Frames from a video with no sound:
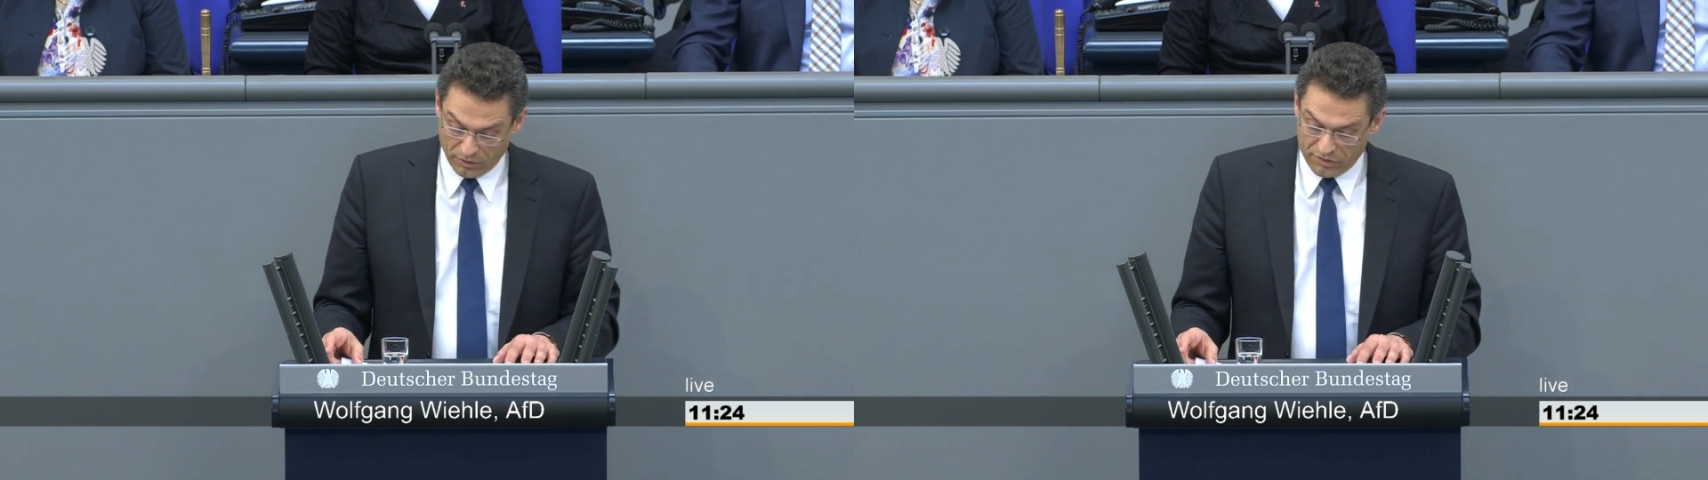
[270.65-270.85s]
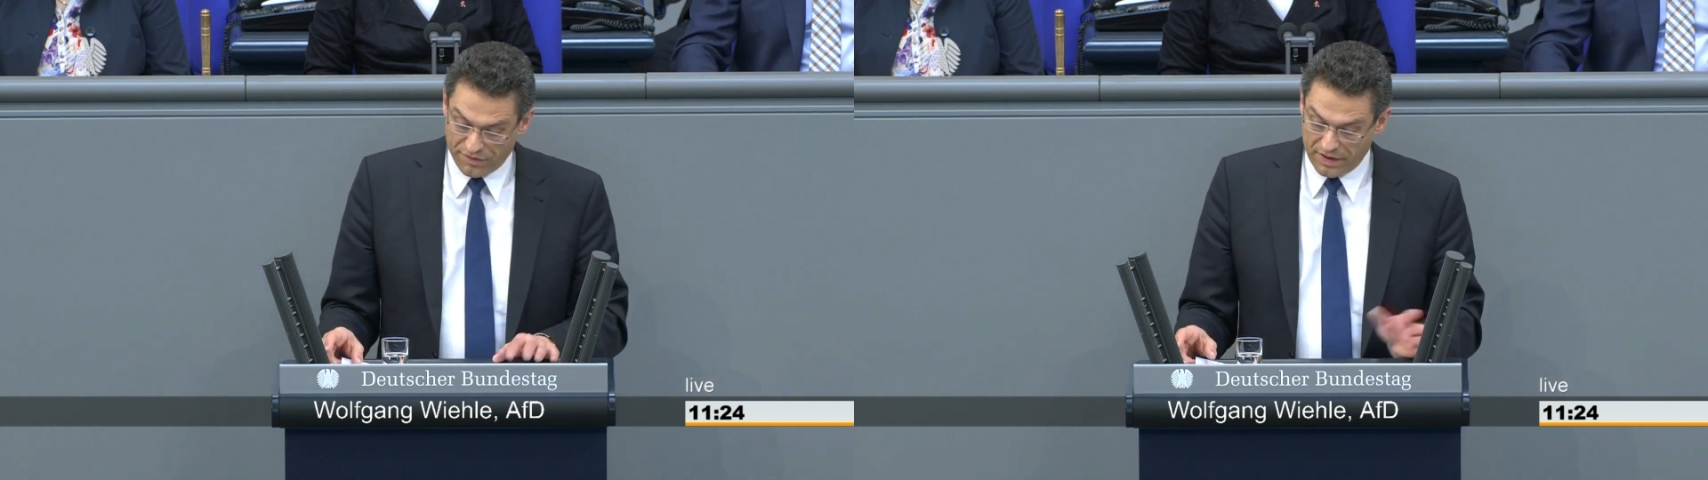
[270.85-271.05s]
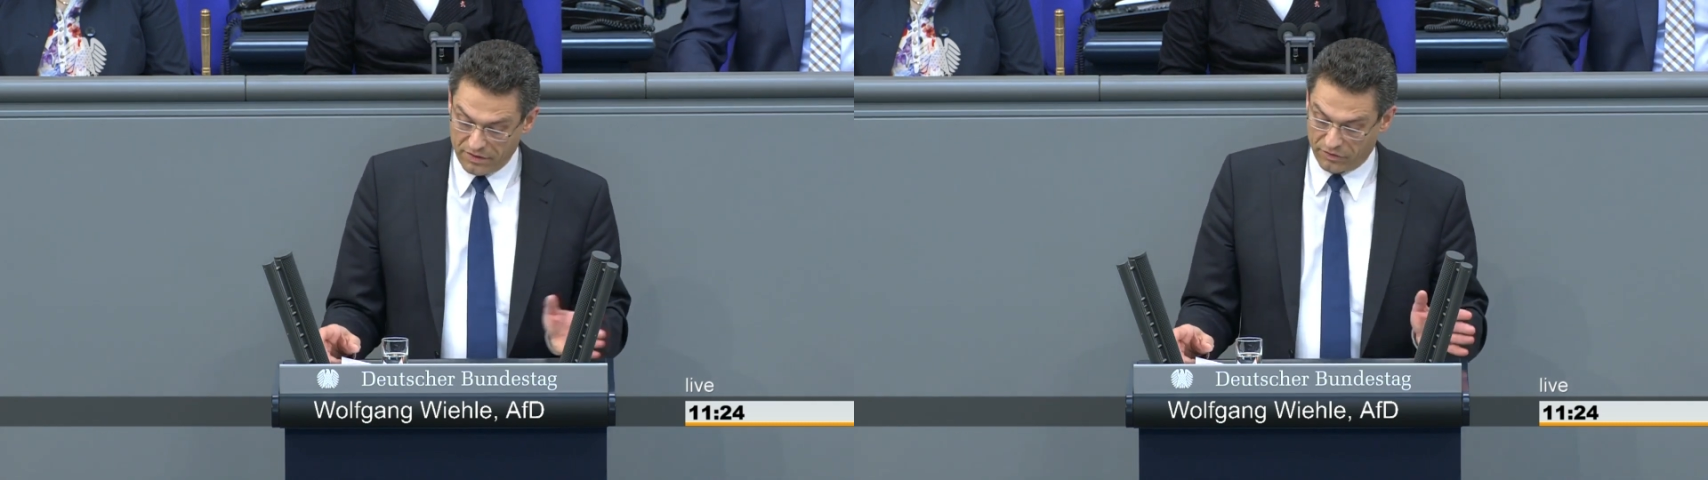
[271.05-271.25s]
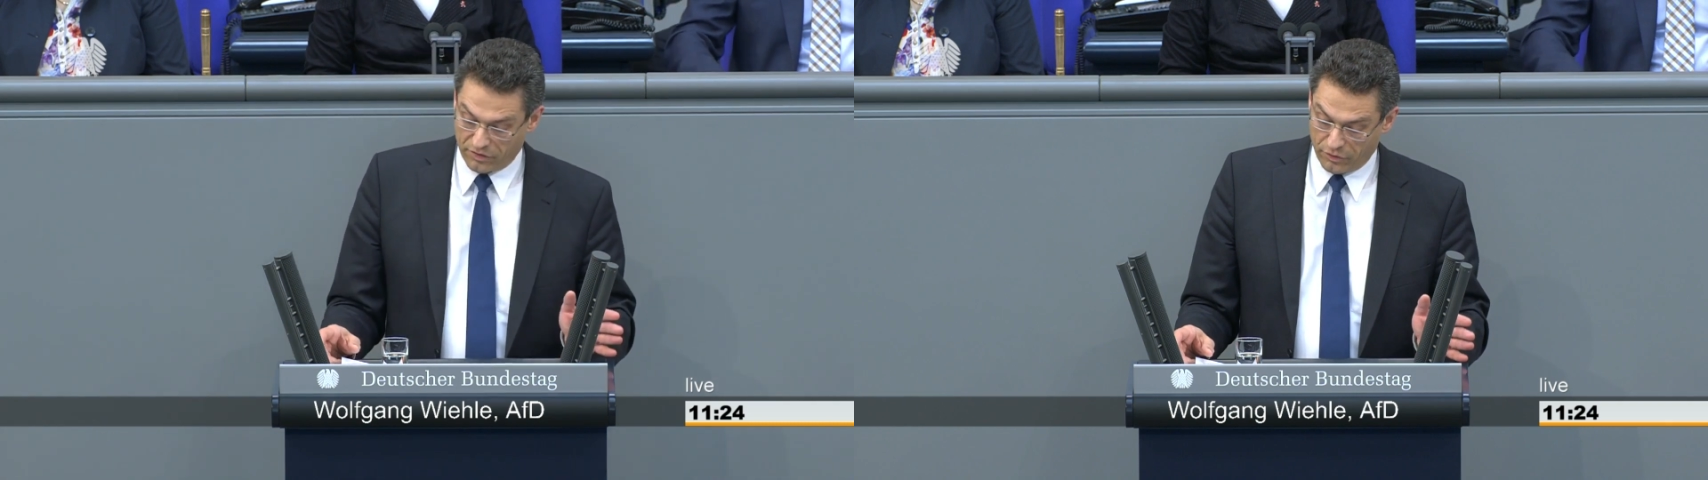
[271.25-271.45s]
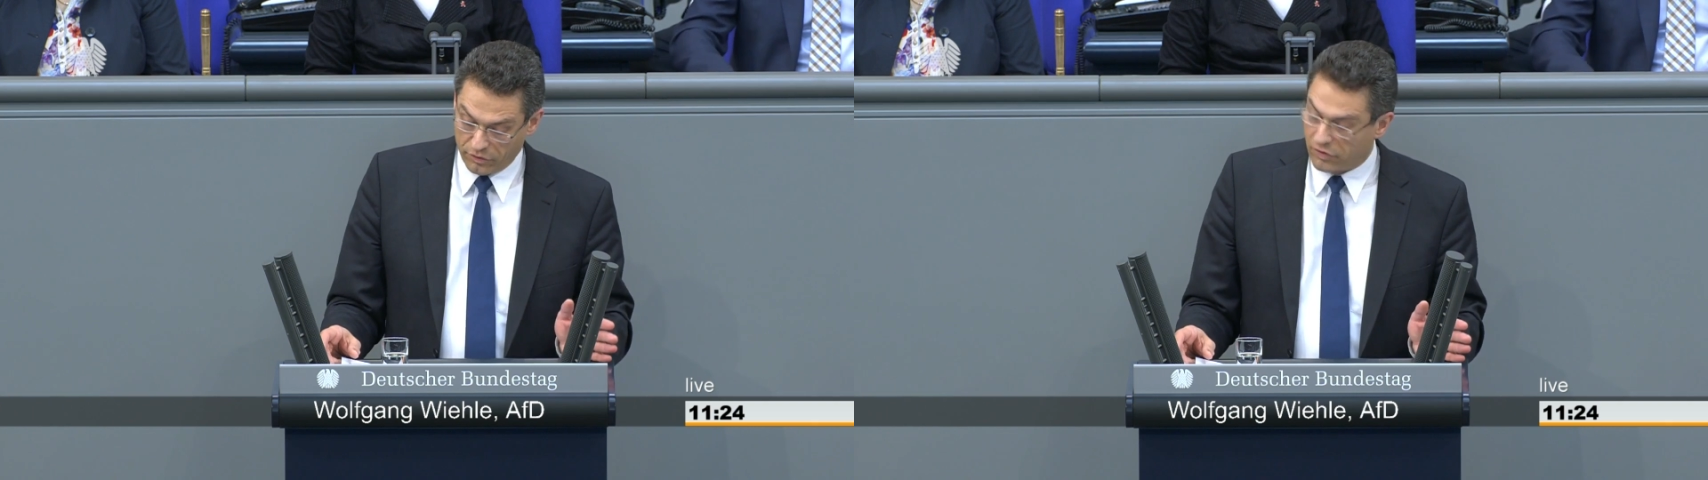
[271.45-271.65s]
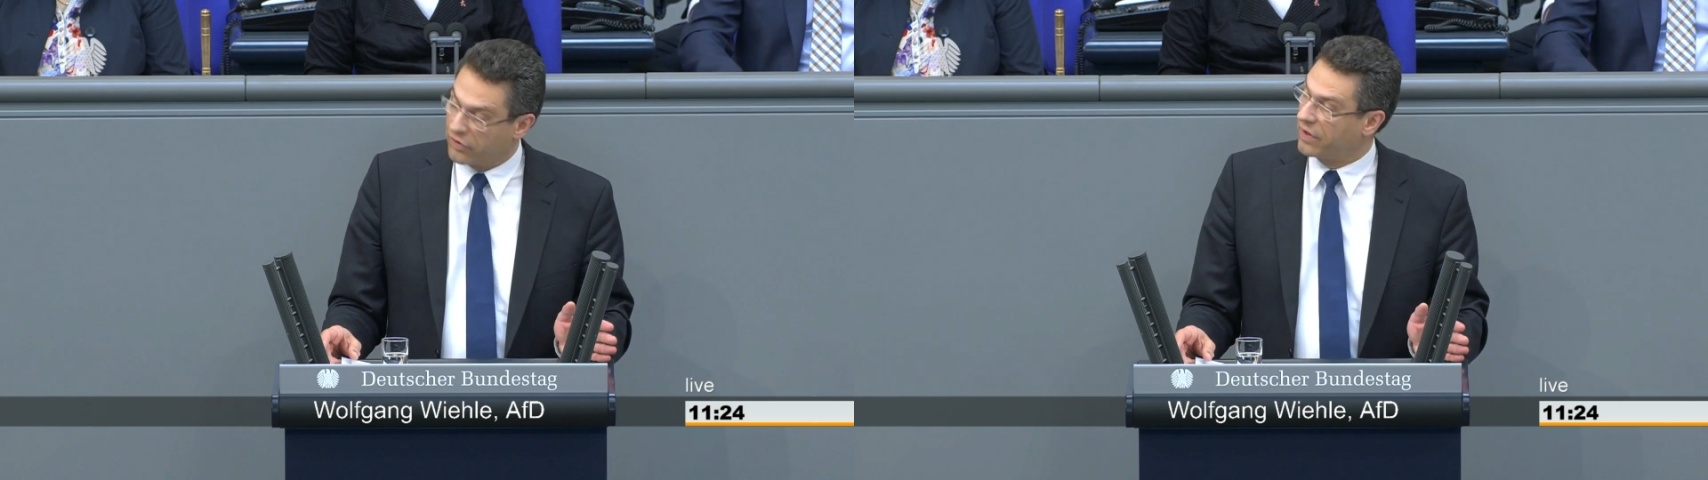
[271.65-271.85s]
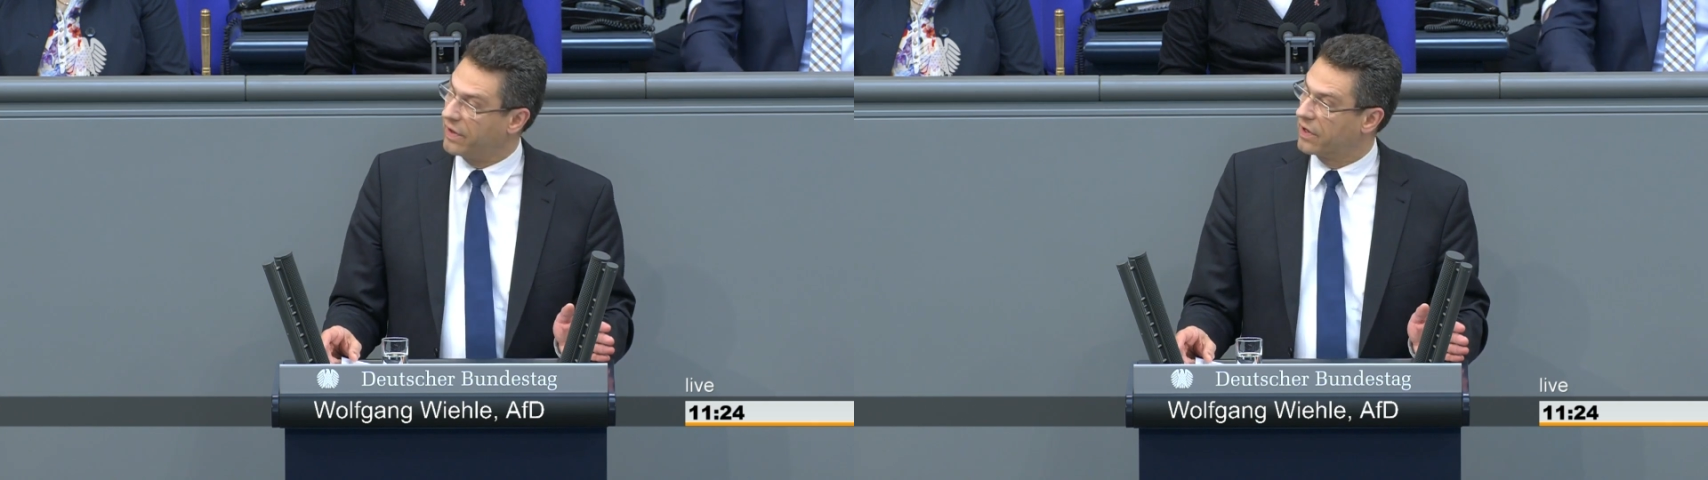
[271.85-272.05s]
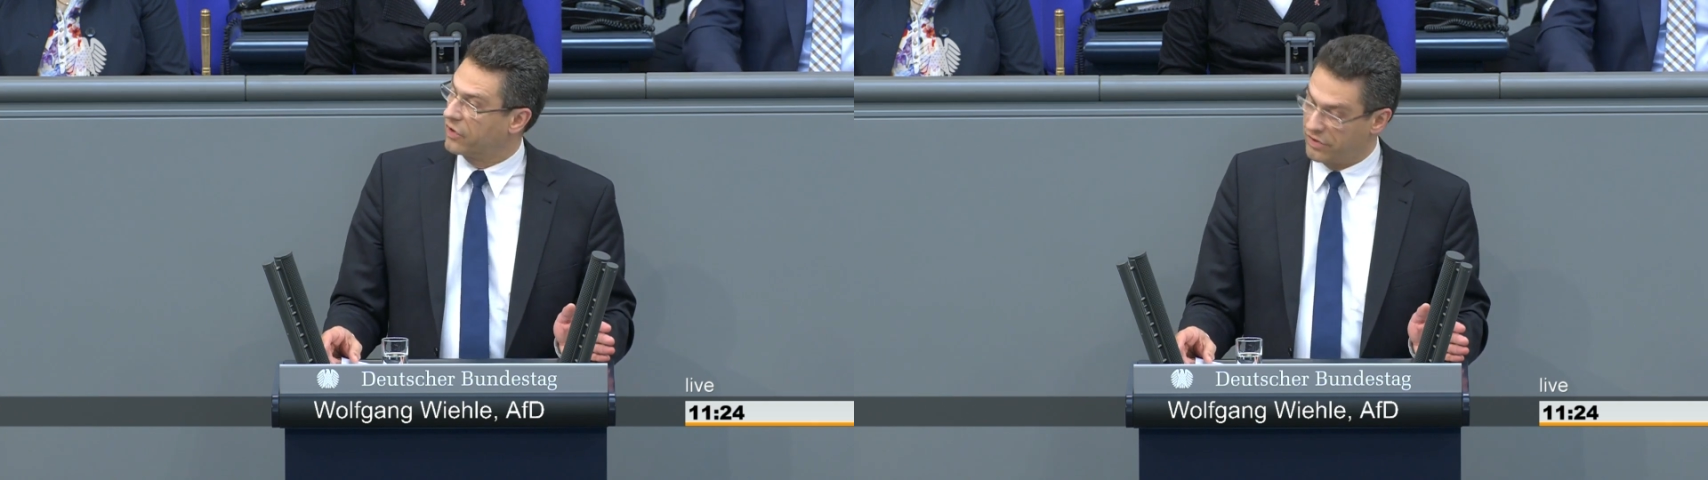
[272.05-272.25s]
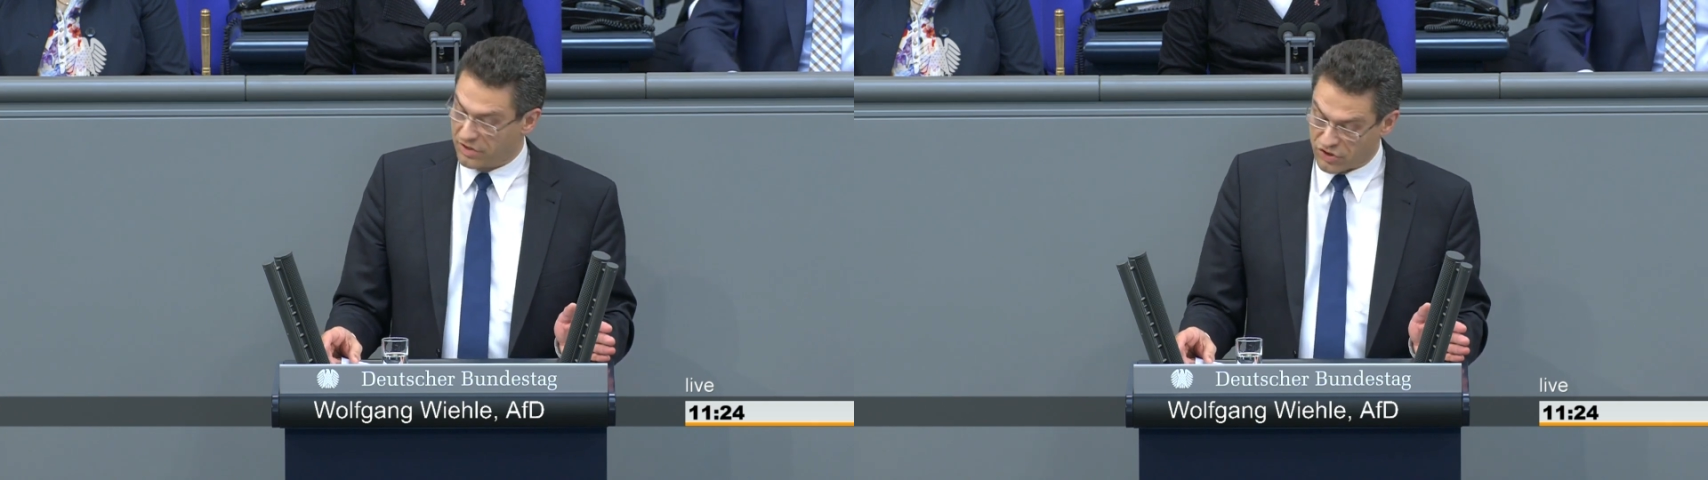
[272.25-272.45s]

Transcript: Unfälle und Unglücke können